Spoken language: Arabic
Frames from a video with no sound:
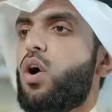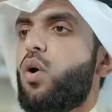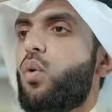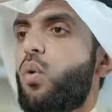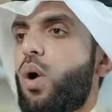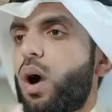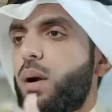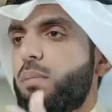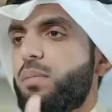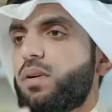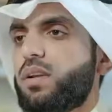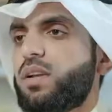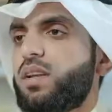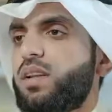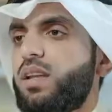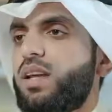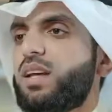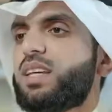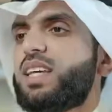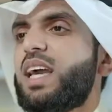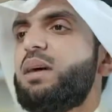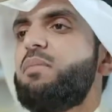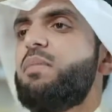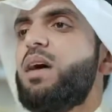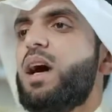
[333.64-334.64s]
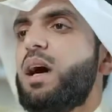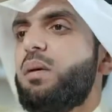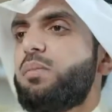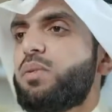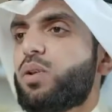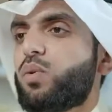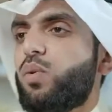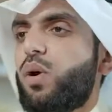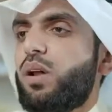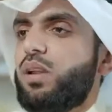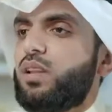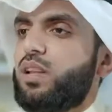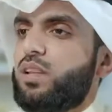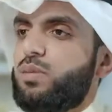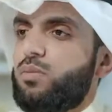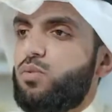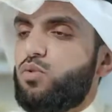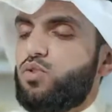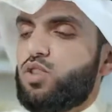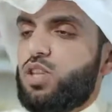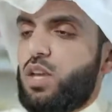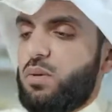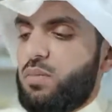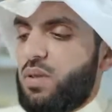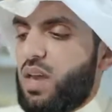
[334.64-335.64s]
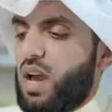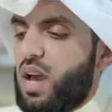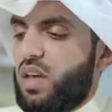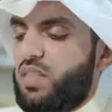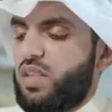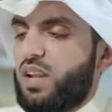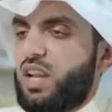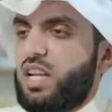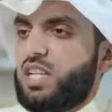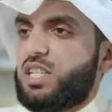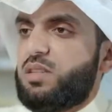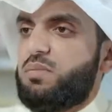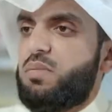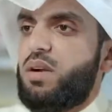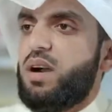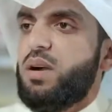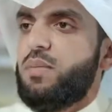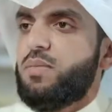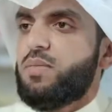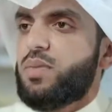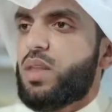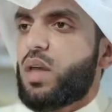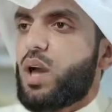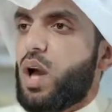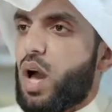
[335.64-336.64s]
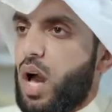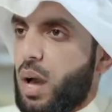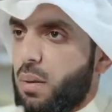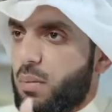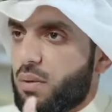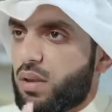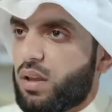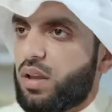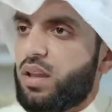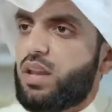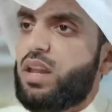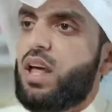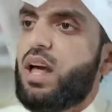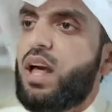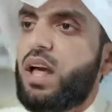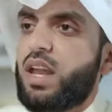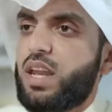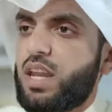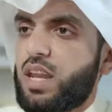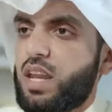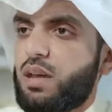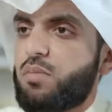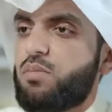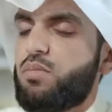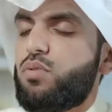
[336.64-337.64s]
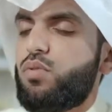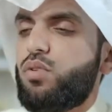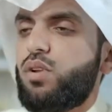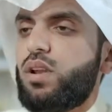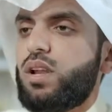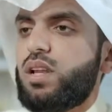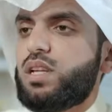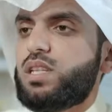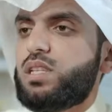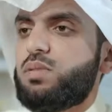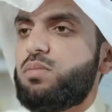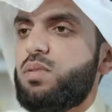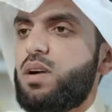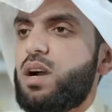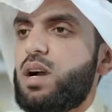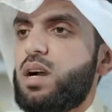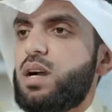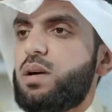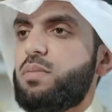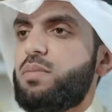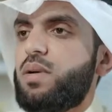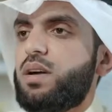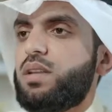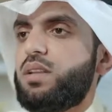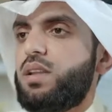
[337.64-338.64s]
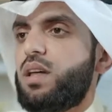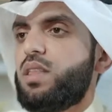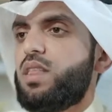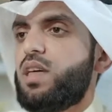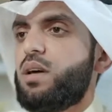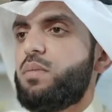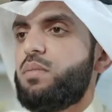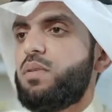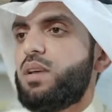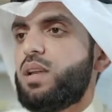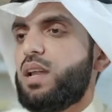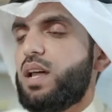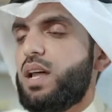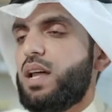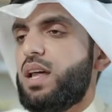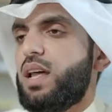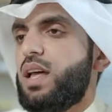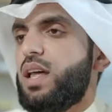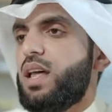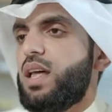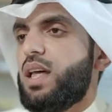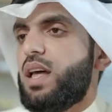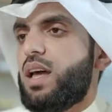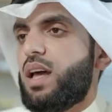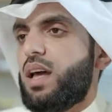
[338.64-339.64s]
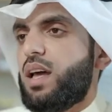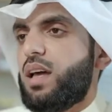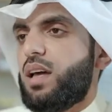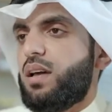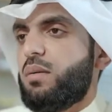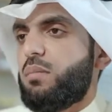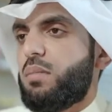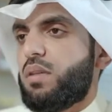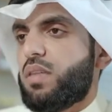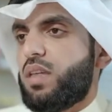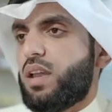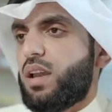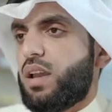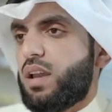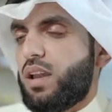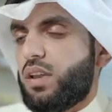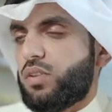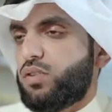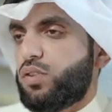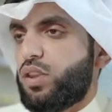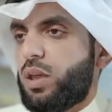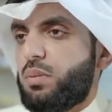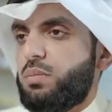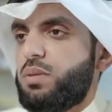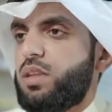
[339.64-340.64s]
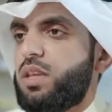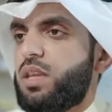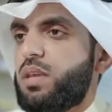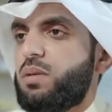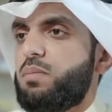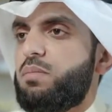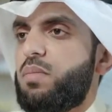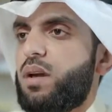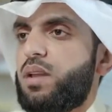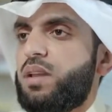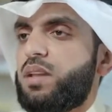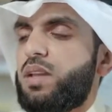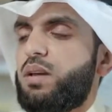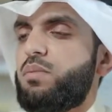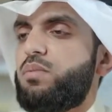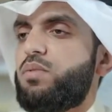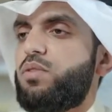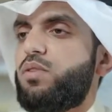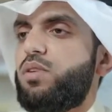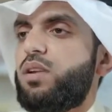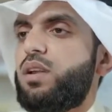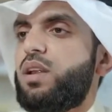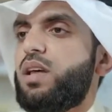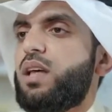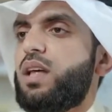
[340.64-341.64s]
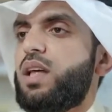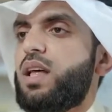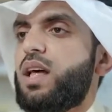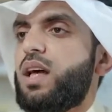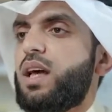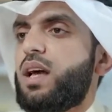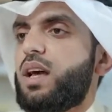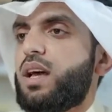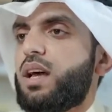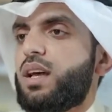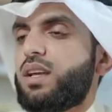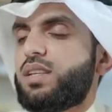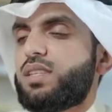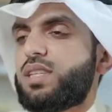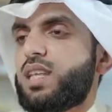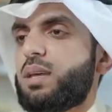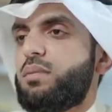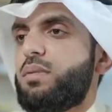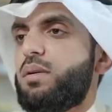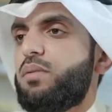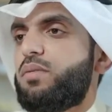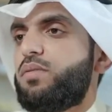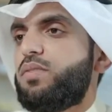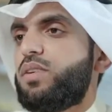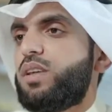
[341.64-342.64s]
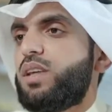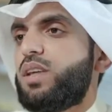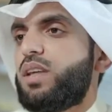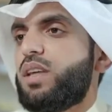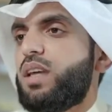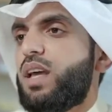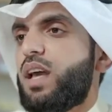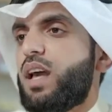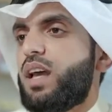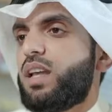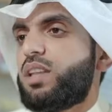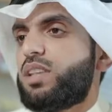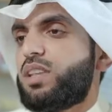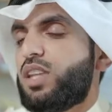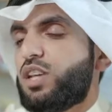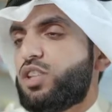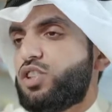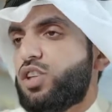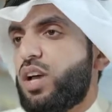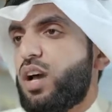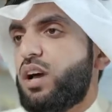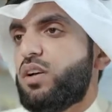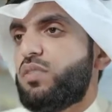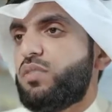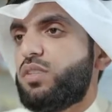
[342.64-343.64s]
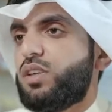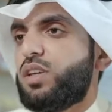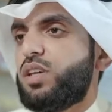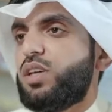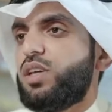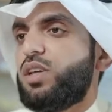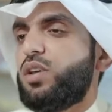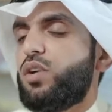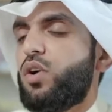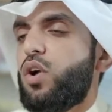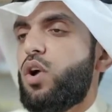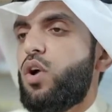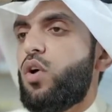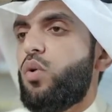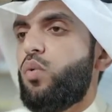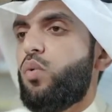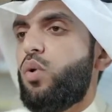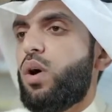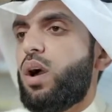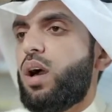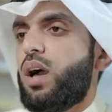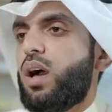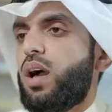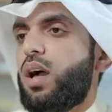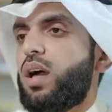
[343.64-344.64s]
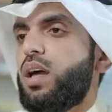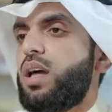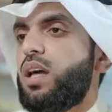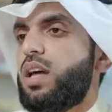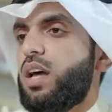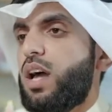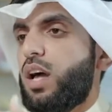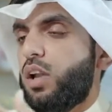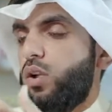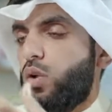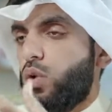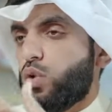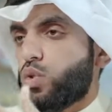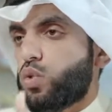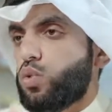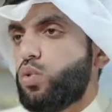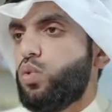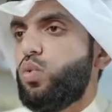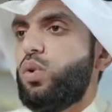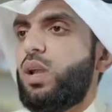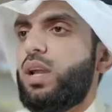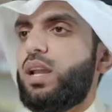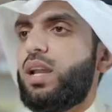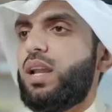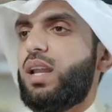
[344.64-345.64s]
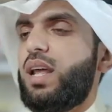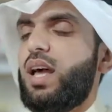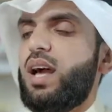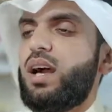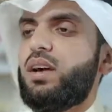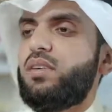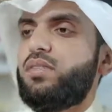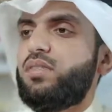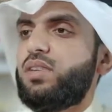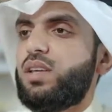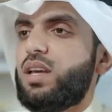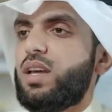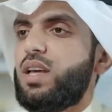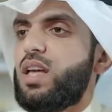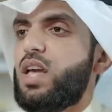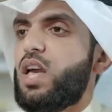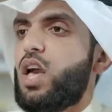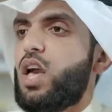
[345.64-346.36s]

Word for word: وأمرنا كما أمر والدة موسى بأخذ الأسباب أمرنا أن نبذل الأسباب أن نذهب إلى آه، مثلا الطبيب أن نبذل آه، السبب في التشافي والحصول على العافية